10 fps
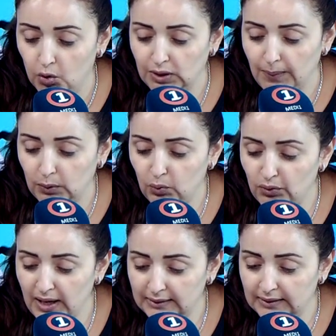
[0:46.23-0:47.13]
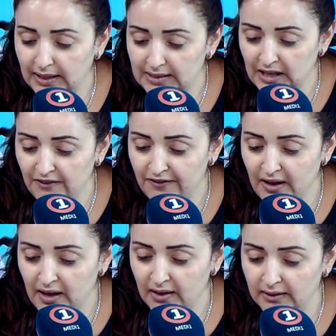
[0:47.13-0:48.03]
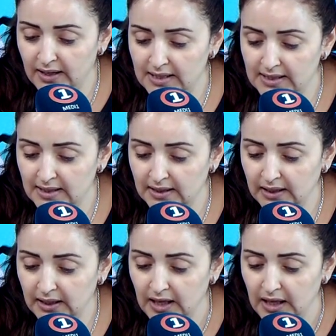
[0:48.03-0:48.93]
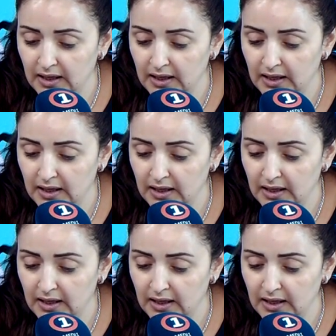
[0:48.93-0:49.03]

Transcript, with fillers: وطبعا وفق هذه الدراسة فالناس اللي